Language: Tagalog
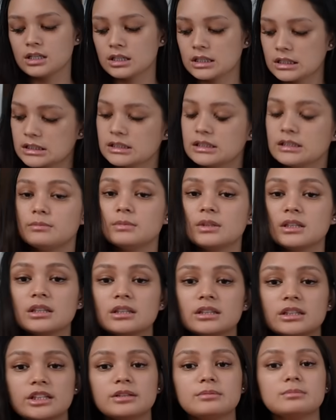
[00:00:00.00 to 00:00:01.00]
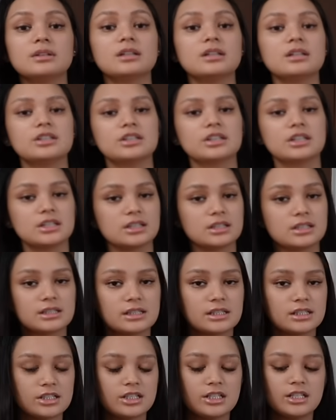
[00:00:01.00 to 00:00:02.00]
kasi maganda yung mga rug
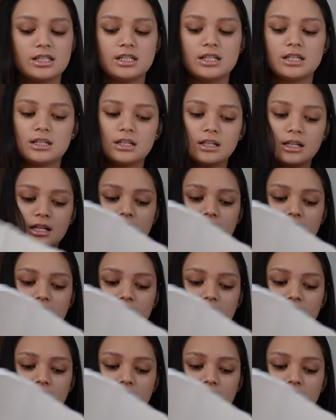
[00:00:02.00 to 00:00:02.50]
sa Shein,